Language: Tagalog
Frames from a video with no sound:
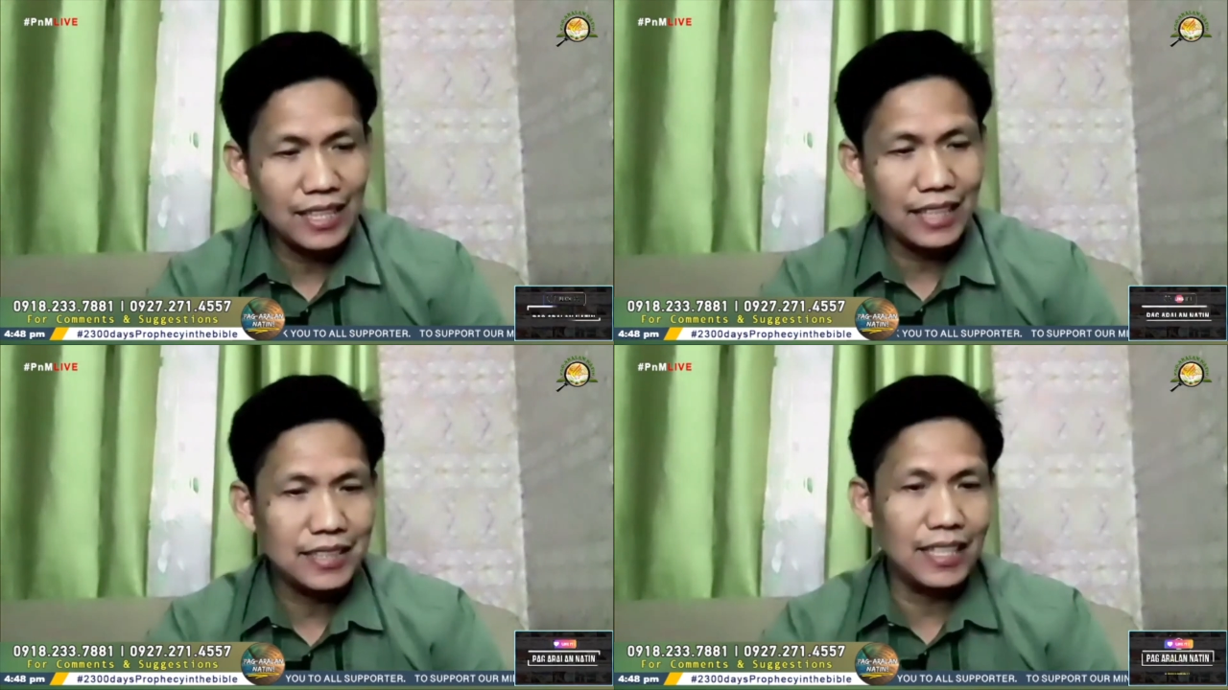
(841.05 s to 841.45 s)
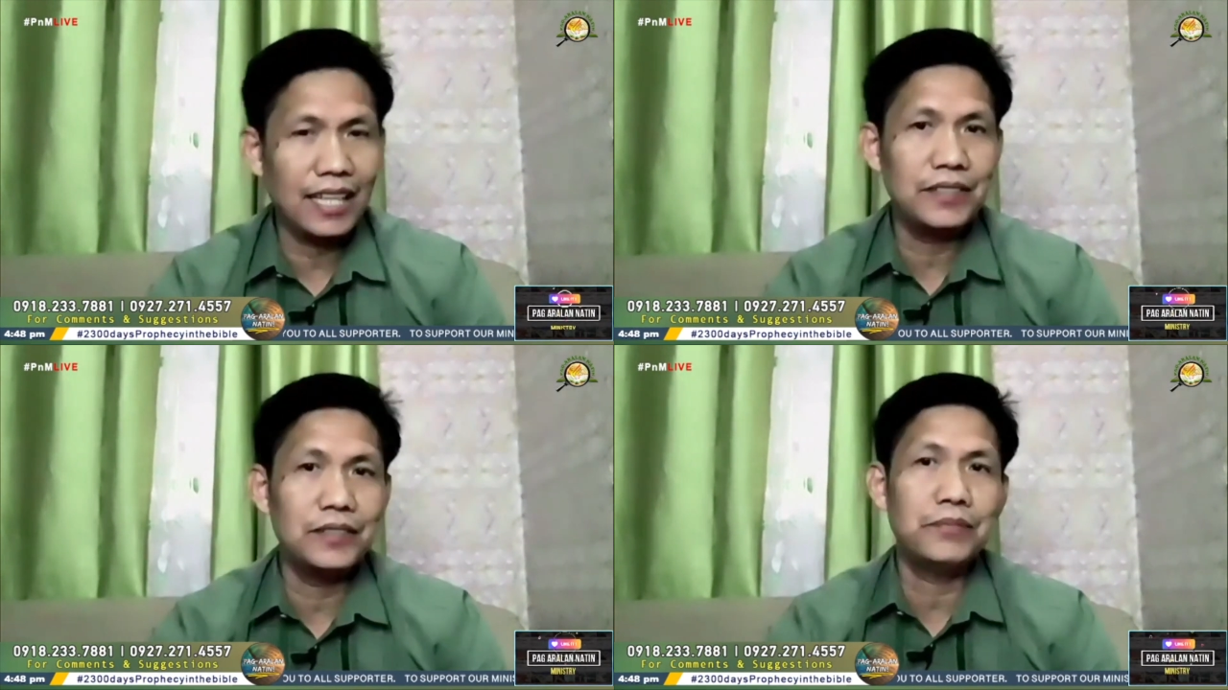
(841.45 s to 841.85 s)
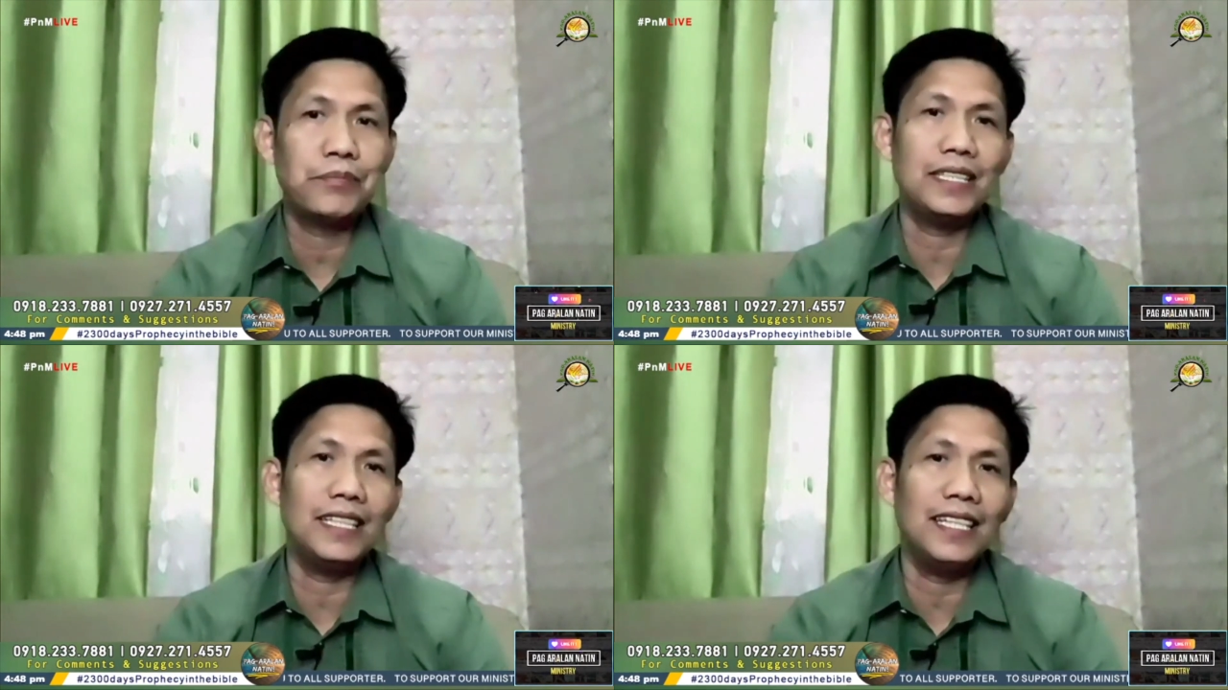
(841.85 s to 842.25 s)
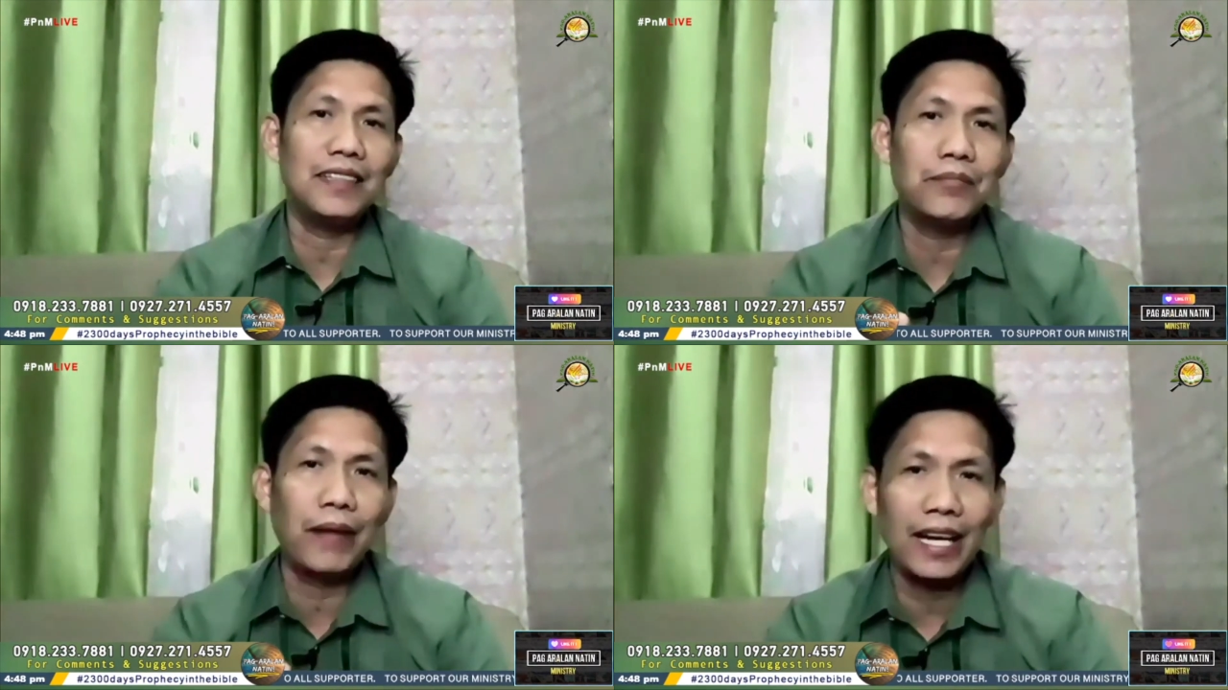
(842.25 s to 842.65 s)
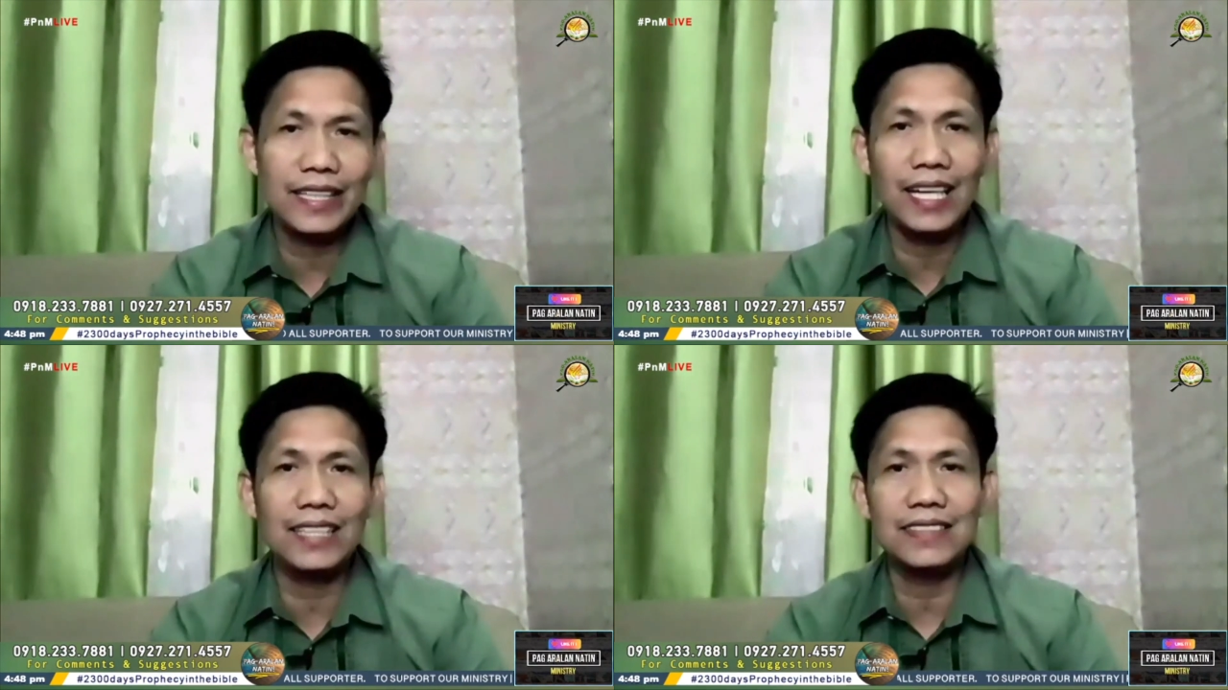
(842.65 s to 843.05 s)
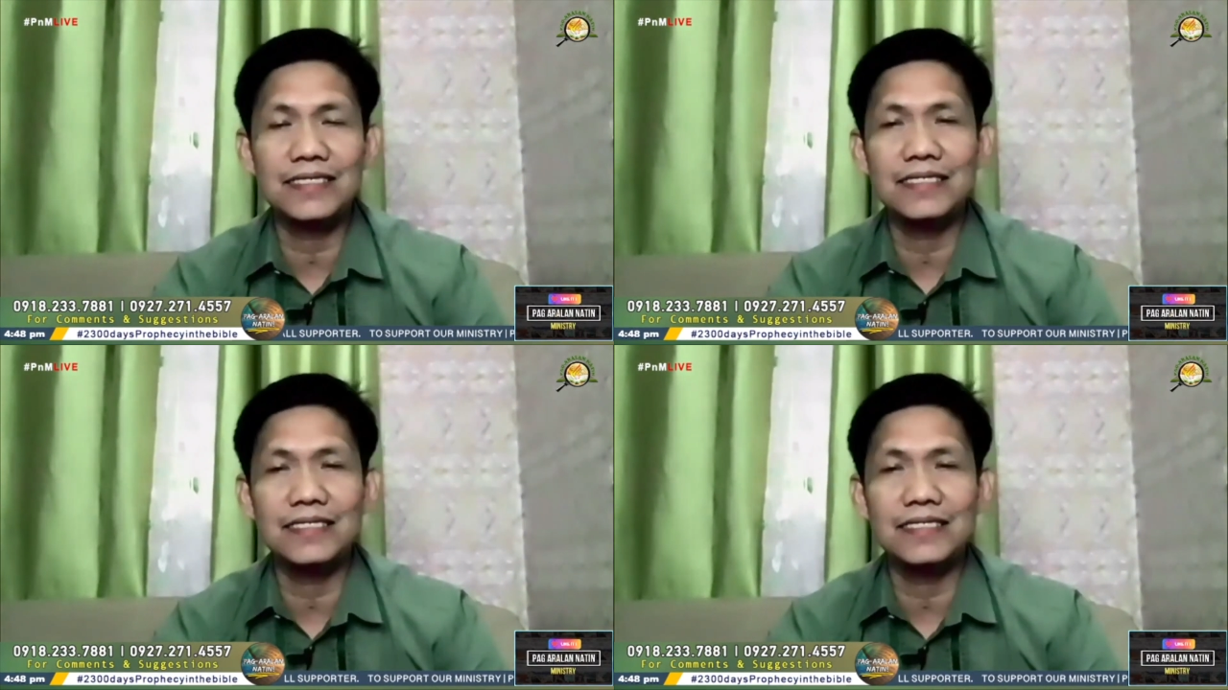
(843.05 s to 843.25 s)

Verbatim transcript: nga sila yung piniling bayan